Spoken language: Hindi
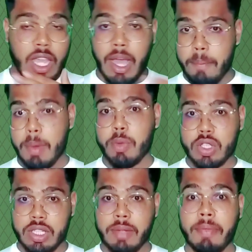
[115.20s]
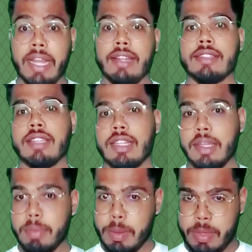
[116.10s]
आप भी पॉजिटिव माइंड के साथ
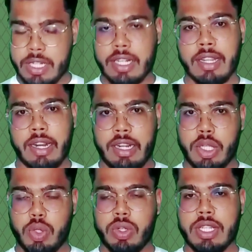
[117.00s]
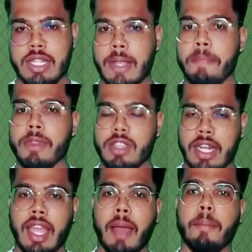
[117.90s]
ही प्रिपरेशन कर रहे होंगे ठीक है
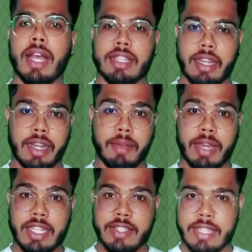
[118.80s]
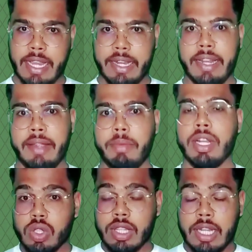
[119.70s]
चलिए अब बात करेंगे हमारी सेकेंड हैबिट
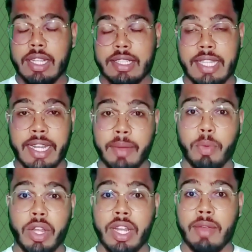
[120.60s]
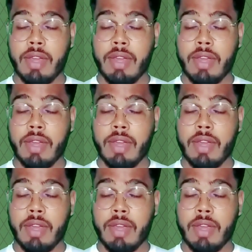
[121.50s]
तो सेकेंड पॉइंट